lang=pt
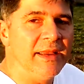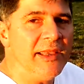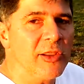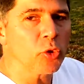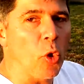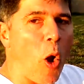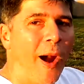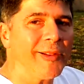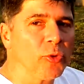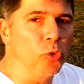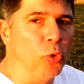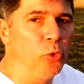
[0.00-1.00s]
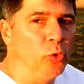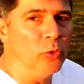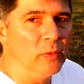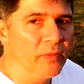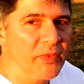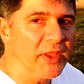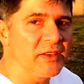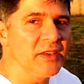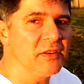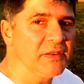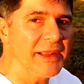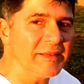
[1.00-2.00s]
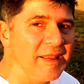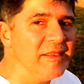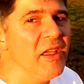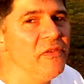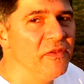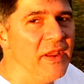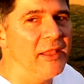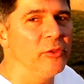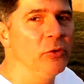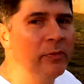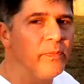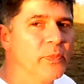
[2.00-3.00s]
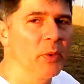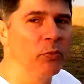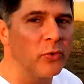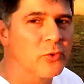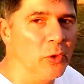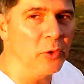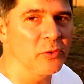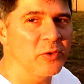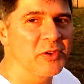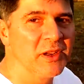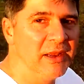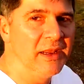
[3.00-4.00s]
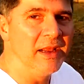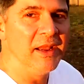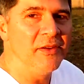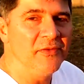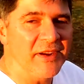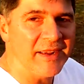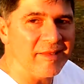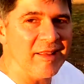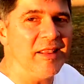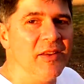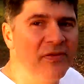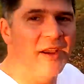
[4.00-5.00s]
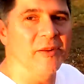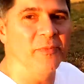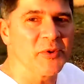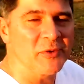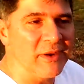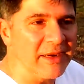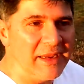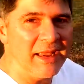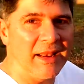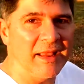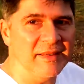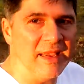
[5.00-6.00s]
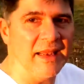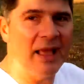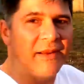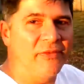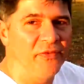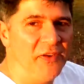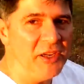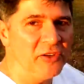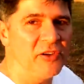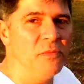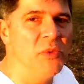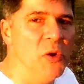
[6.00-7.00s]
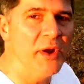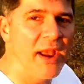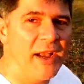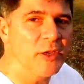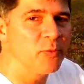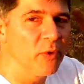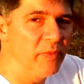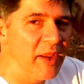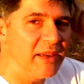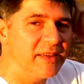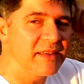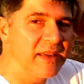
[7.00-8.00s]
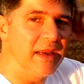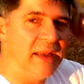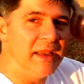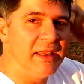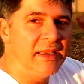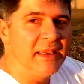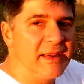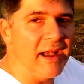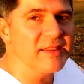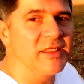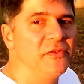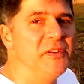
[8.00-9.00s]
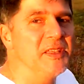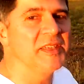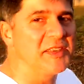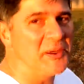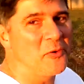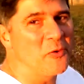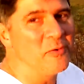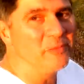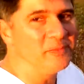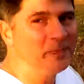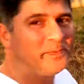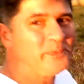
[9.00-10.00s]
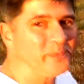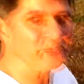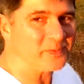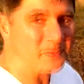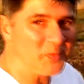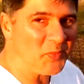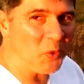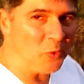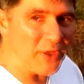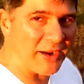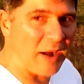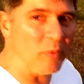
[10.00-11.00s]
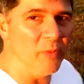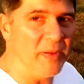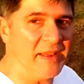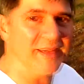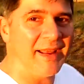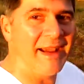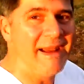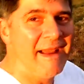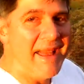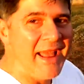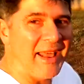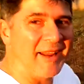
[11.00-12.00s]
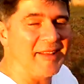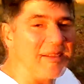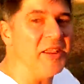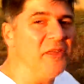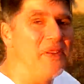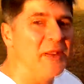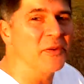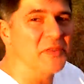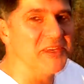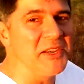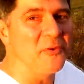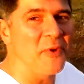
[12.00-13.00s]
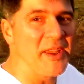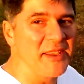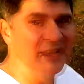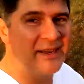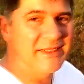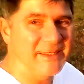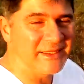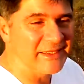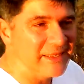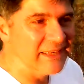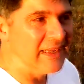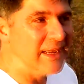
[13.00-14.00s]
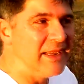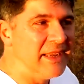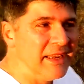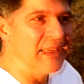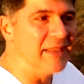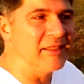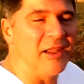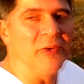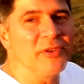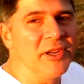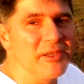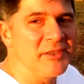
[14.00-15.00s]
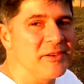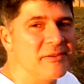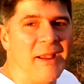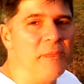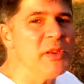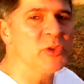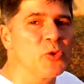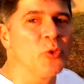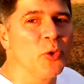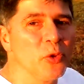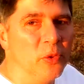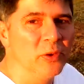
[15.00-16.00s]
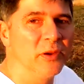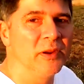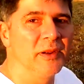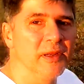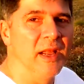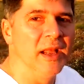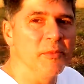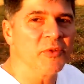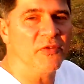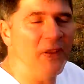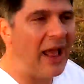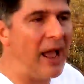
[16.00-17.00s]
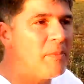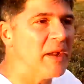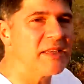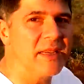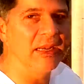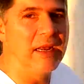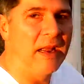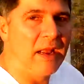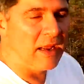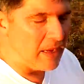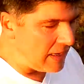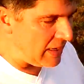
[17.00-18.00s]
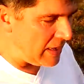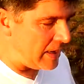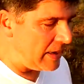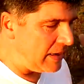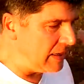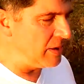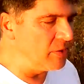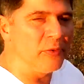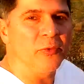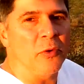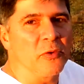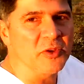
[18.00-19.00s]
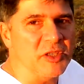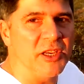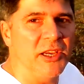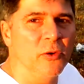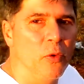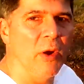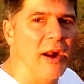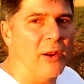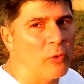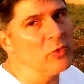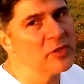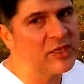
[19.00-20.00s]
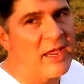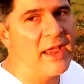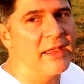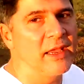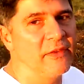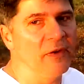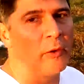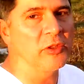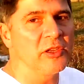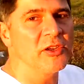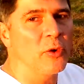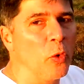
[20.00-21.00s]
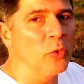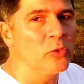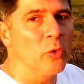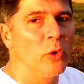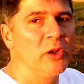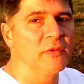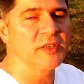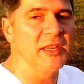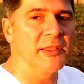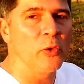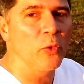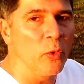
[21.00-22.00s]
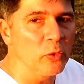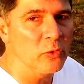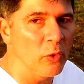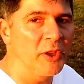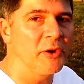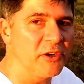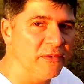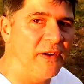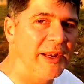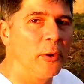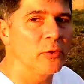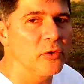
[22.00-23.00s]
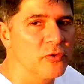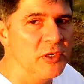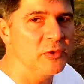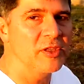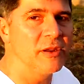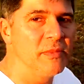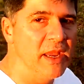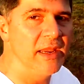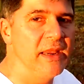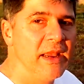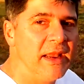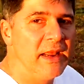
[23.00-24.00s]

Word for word: e torra tudo. E às vezes fica até devendo para os outros fica até devendo. A pessoa ganha lá, sei lá, 20 mil reais por mês e gasta 25. Quando acaba o mês, ela, ela tá devendo 5 ainda. Então, gente, isso é absurdo. A pessoa fala, ah, mas é, é, eu não consigo guardar. Consegue, é falta de controle. Você tem que ter um controle, que eu já falei em outros vídeos também,